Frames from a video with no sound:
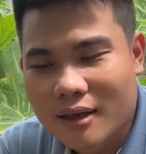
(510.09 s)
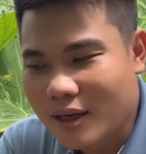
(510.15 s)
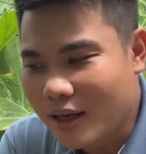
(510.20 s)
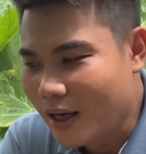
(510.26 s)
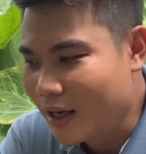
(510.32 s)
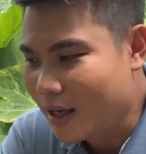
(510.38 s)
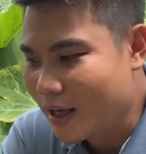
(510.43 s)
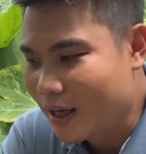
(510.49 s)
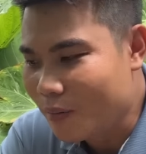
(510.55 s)

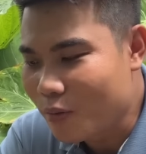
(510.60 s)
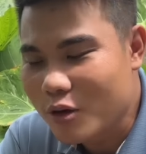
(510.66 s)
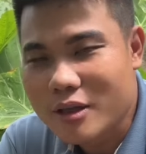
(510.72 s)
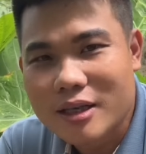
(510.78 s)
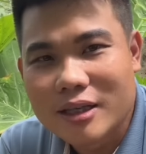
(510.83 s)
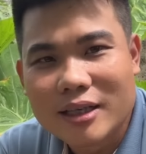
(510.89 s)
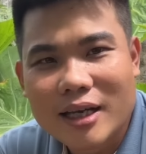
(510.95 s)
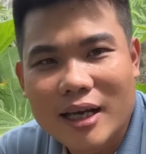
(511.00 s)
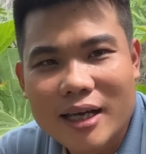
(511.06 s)
hay là ông có
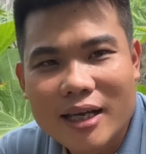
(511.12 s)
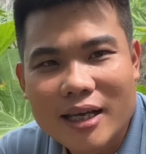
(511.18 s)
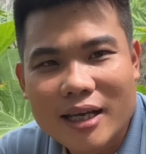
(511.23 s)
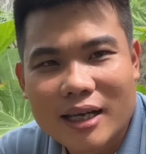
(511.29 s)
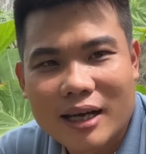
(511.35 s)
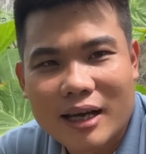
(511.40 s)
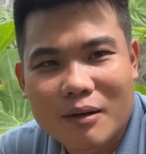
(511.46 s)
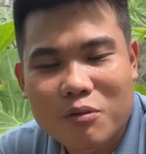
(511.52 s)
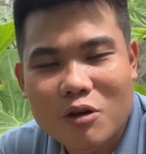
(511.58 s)
chữ ký
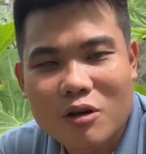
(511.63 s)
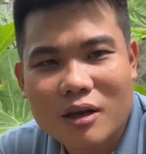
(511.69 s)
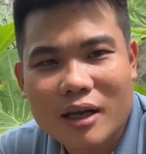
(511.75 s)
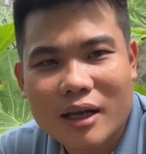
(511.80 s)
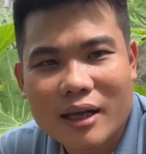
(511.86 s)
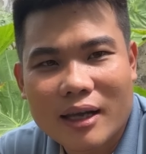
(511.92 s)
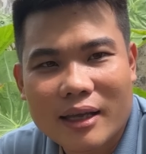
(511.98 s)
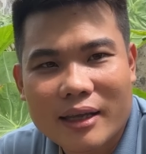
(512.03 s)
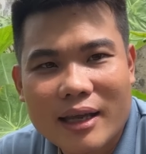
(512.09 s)
hay là ông có
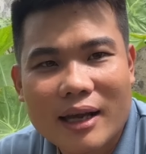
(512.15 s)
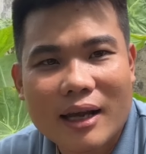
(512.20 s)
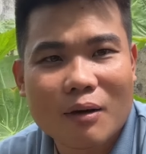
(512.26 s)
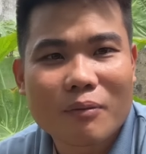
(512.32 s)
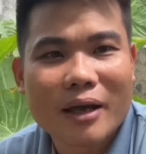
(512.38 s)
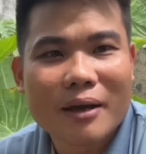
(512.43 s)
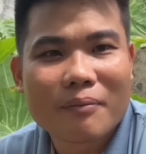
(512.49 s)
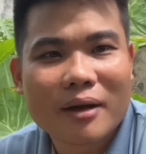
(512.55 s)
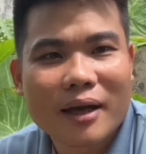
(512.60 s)
cái chắc
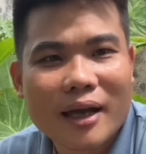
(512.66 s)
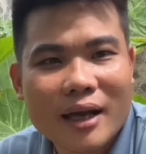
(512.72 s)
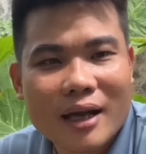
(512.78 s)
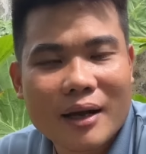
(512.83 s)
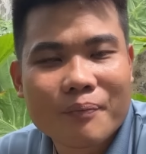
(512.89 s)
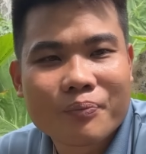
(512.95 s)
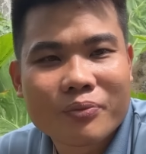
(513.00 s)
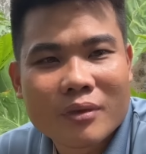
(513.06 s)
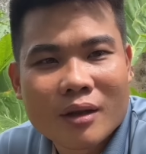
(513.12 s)
ông đem cái
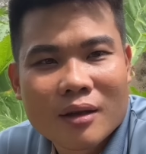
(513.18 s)
um,